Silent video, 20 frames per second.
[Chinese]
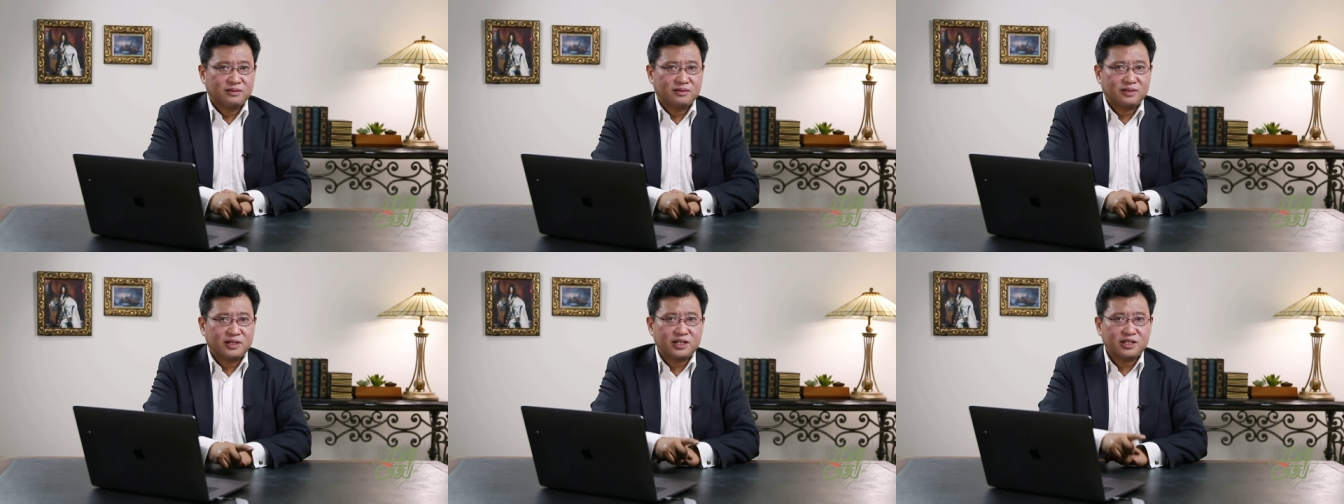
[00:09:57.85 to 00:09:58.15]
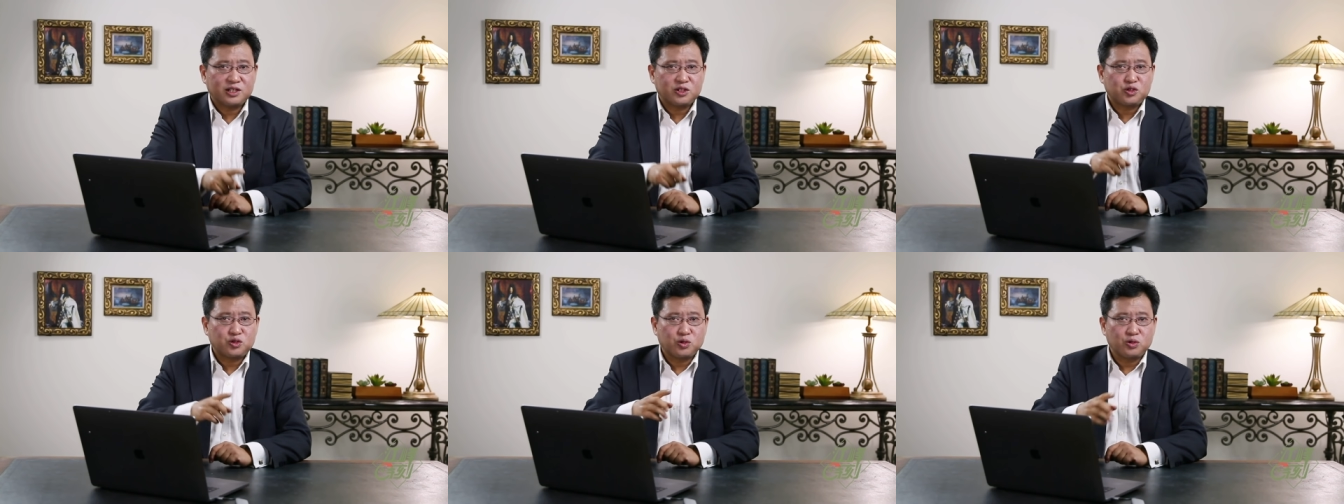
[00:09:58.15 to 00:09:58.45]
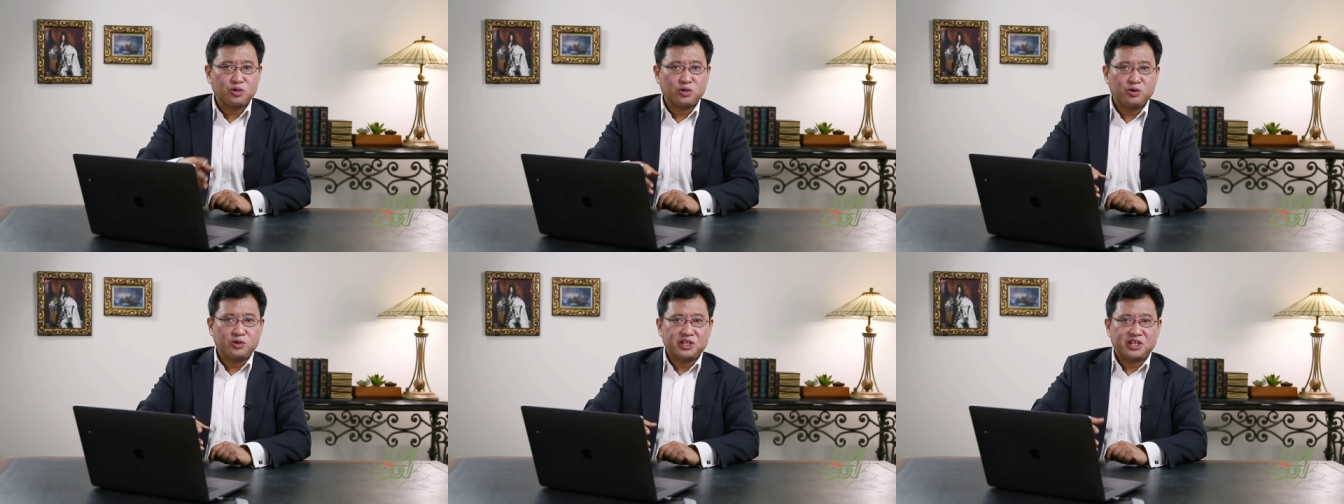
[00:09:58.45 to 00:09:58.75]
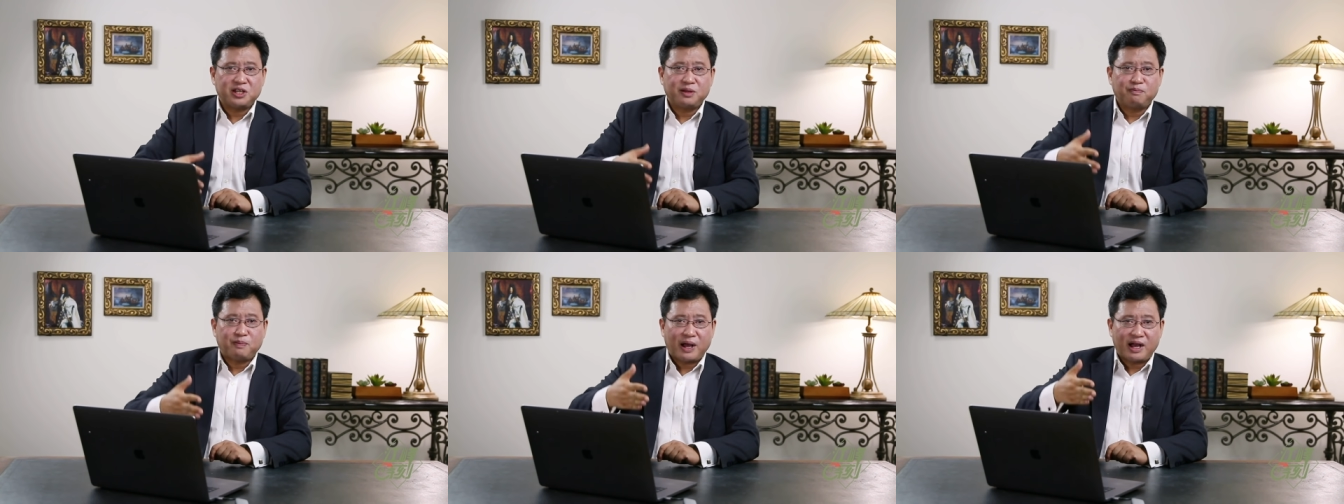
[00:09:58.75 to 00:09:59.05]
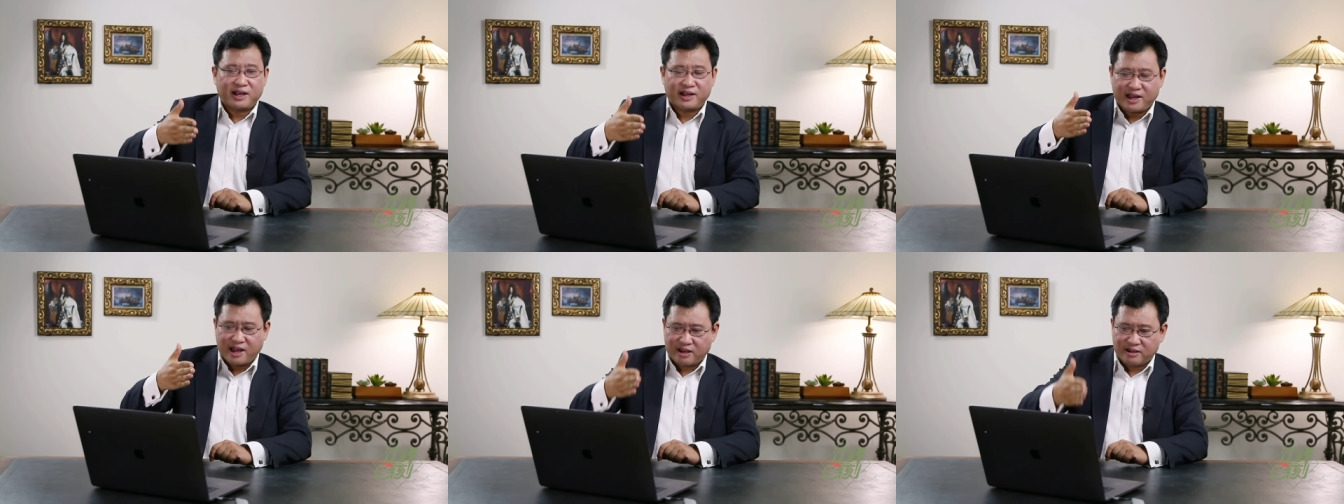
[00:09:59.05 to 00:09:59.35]
但是中共已经
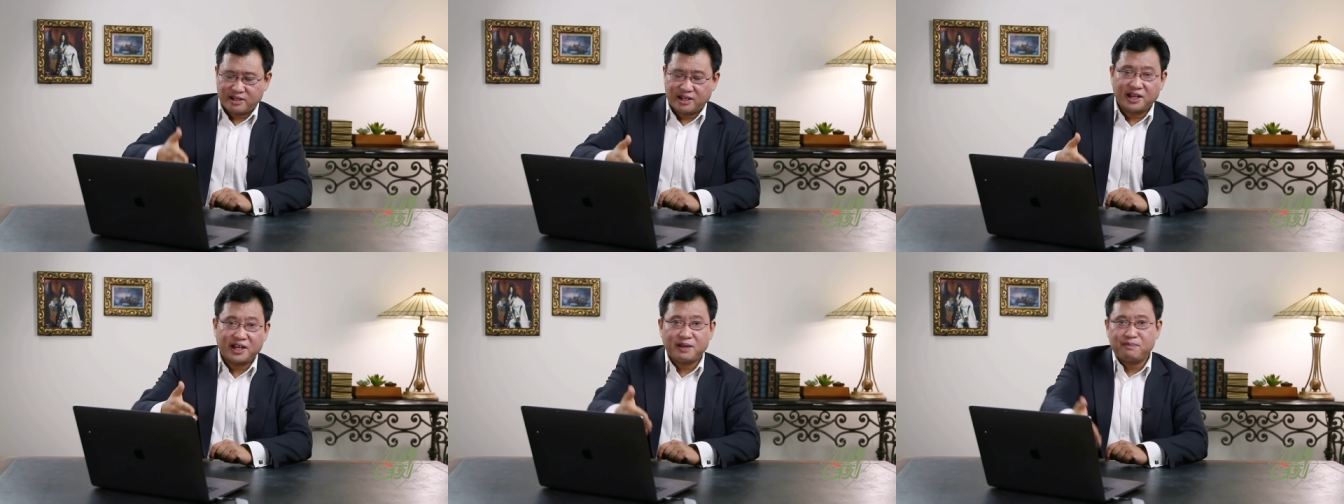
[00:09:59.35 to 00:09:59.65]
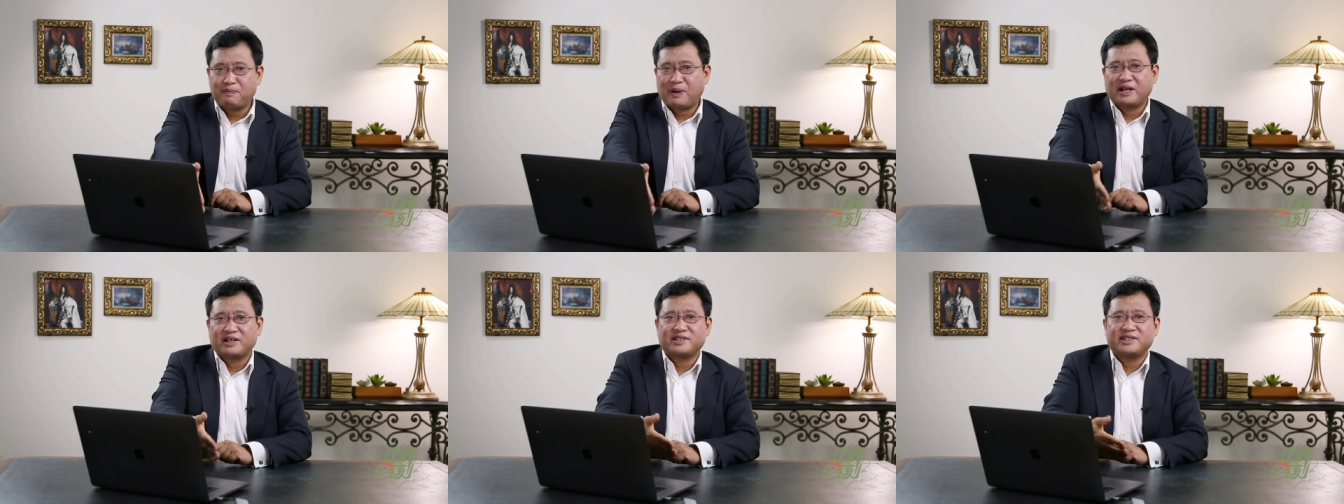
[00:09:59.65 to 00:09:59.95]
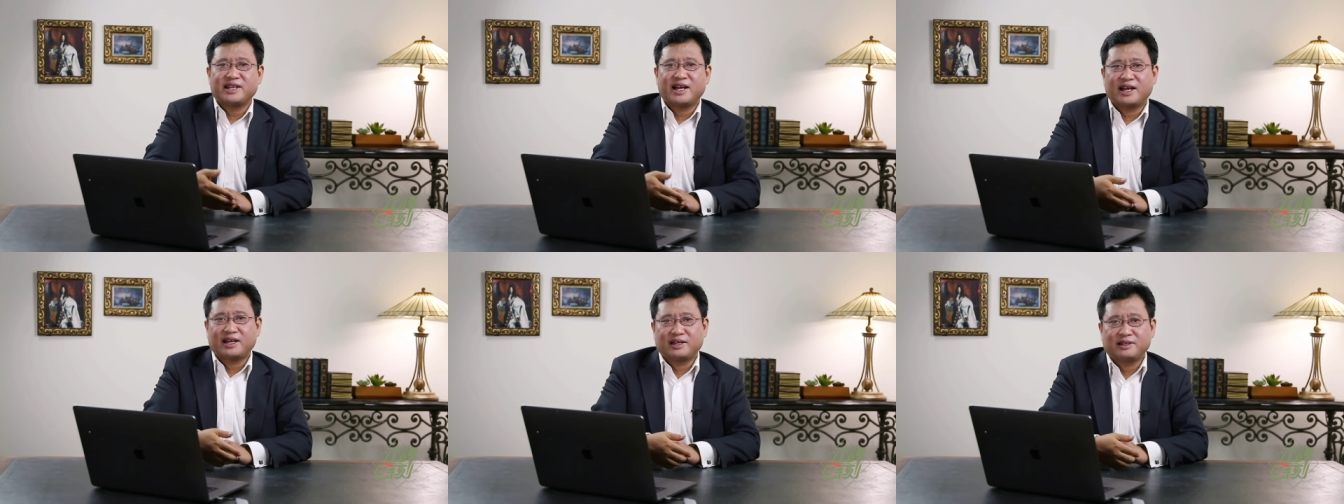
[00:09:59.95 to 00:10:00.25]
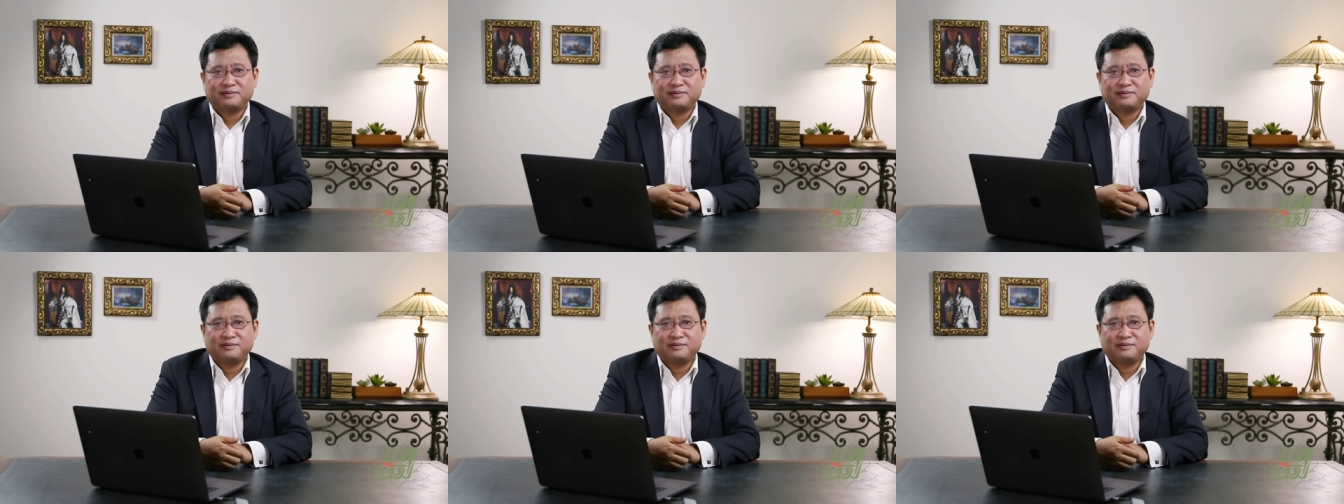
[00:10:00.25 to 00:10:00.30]
把港人给绑架